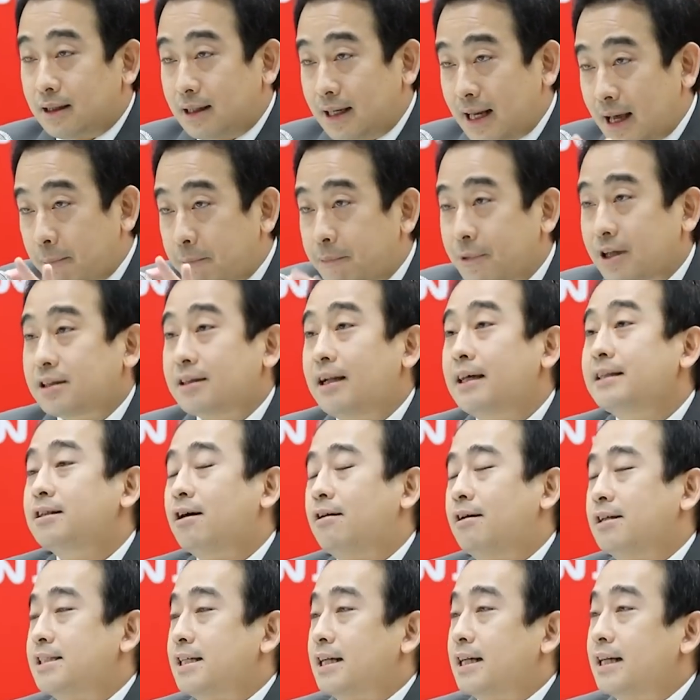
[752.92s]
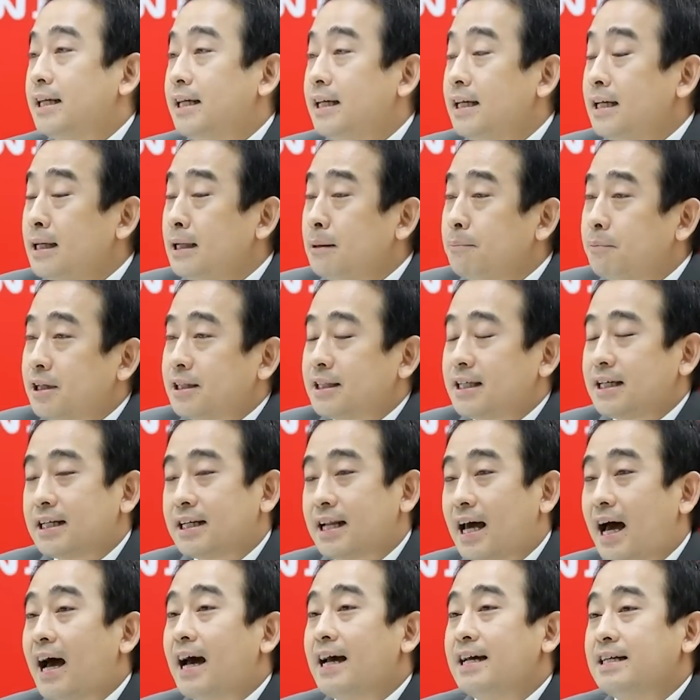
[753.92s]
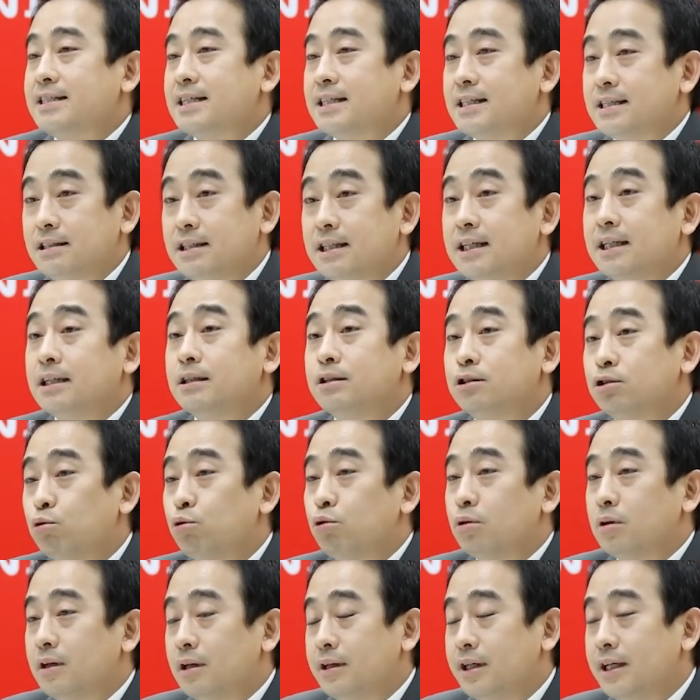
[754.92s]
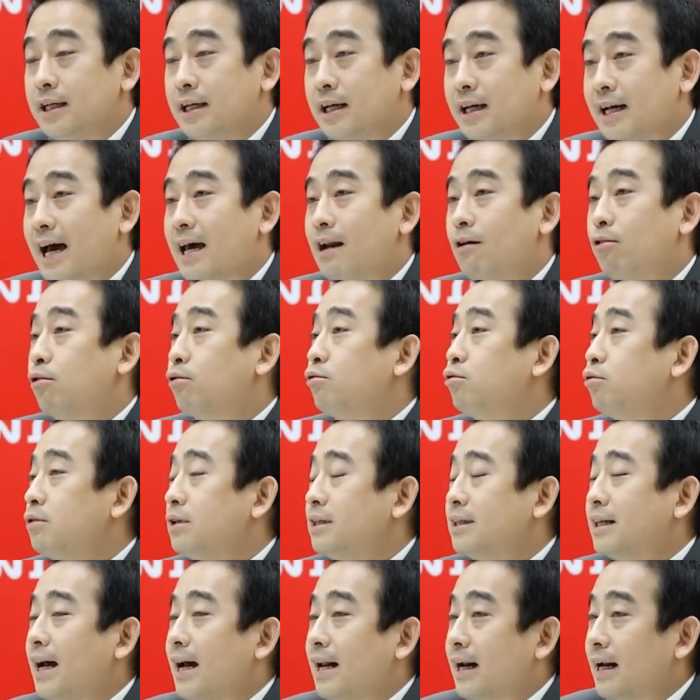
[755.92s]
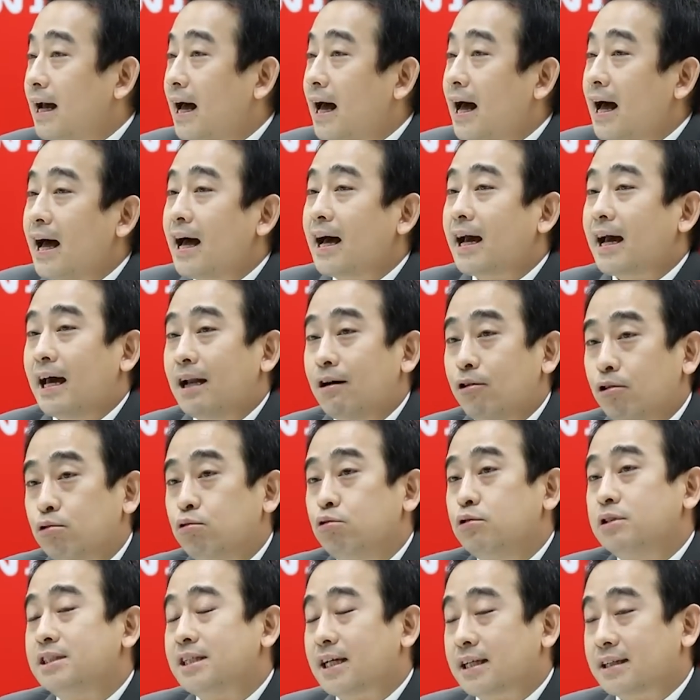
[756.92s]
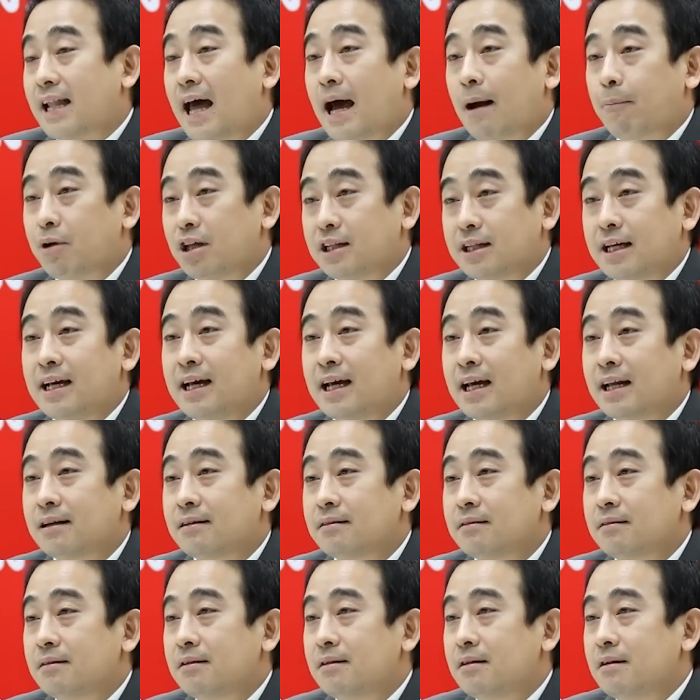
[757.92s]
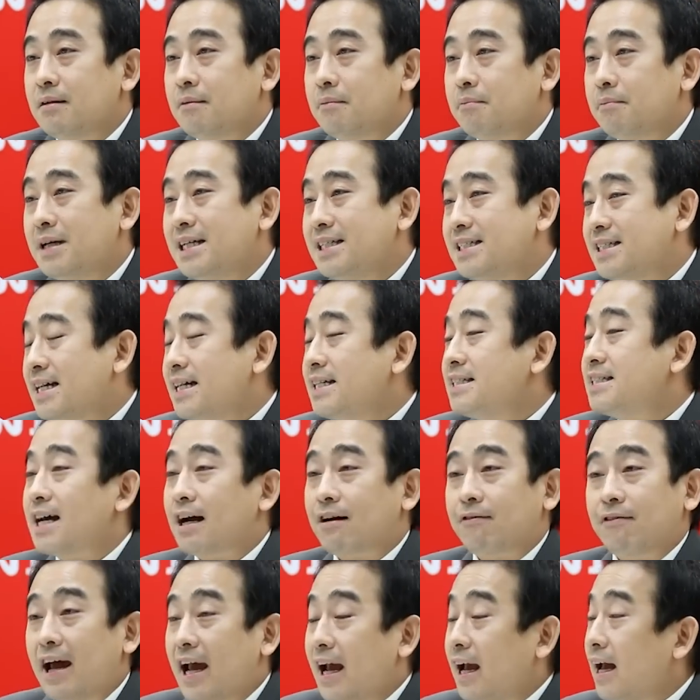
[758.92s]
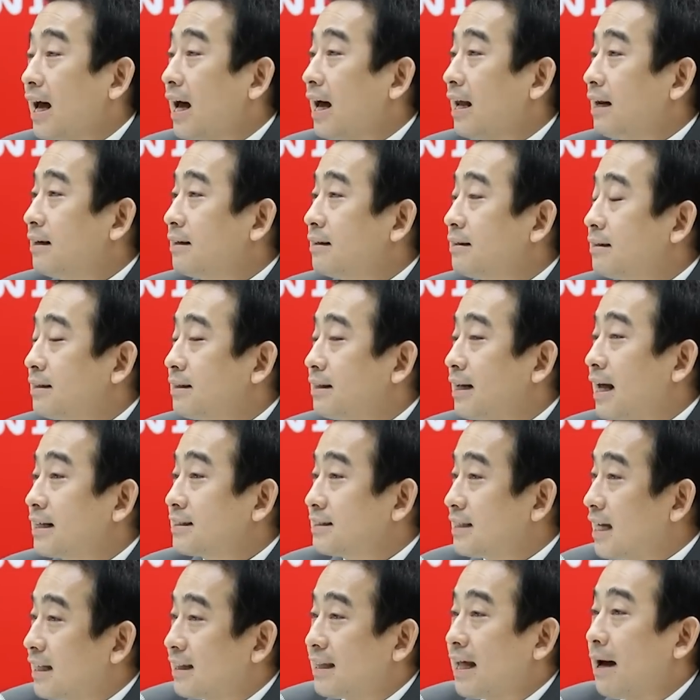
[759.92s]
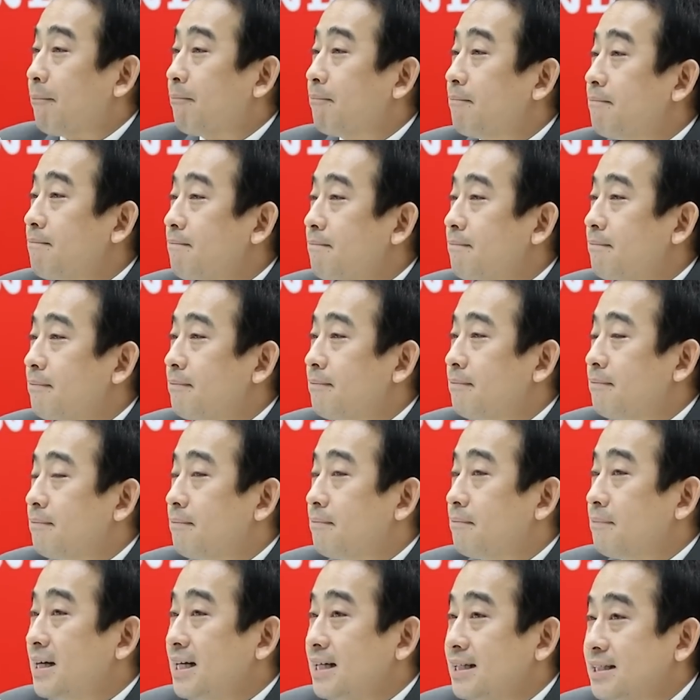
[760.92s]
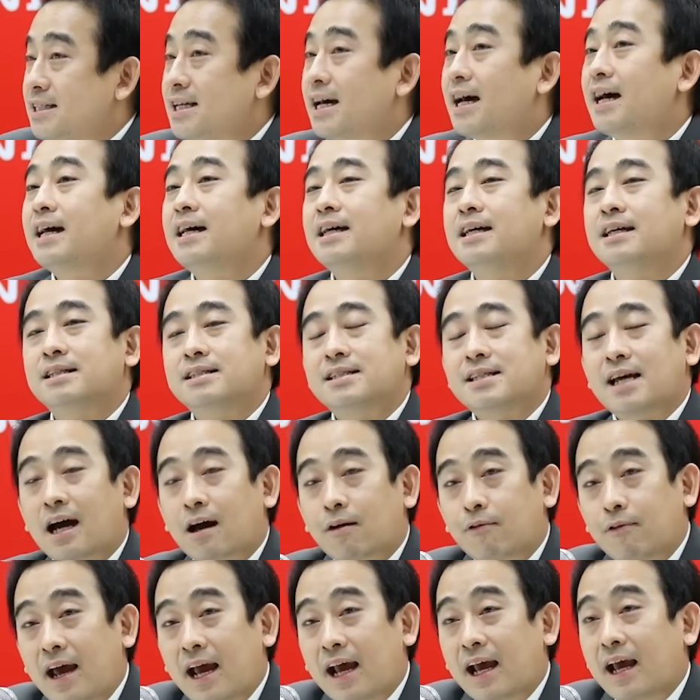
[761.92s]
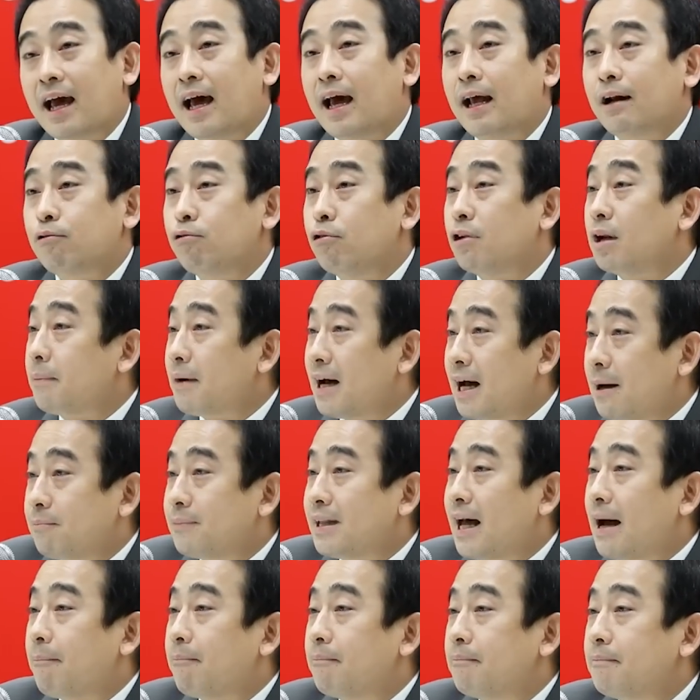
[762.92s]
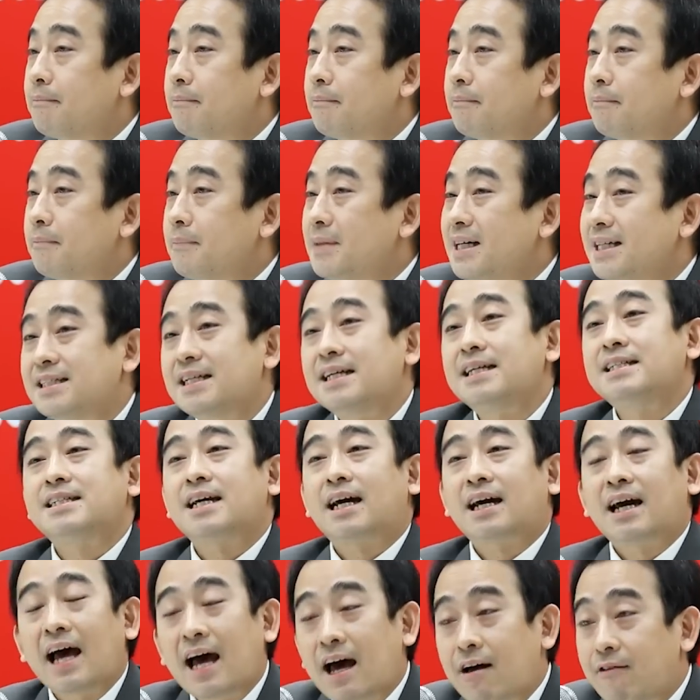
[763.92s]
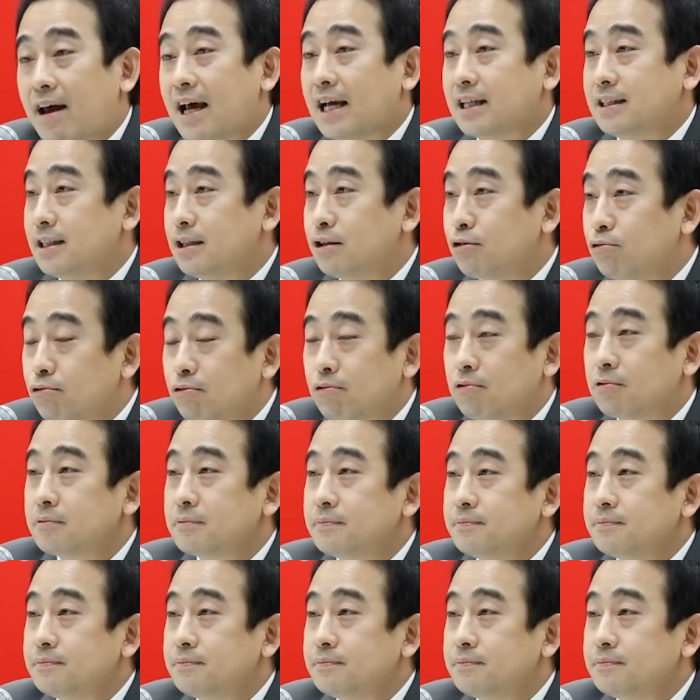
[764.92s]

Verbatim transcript: และและต่อจากนี้ประเทศไทยจะดึงดึงการลงทุนการค้าการลงทุนจากต่างประเทศไม่ใช่จากแรงงานทักษะต่ำไม่ใช่จากแรงงานคุณภาพต่ำไม่ใช่จากค่าแรงที่ถูก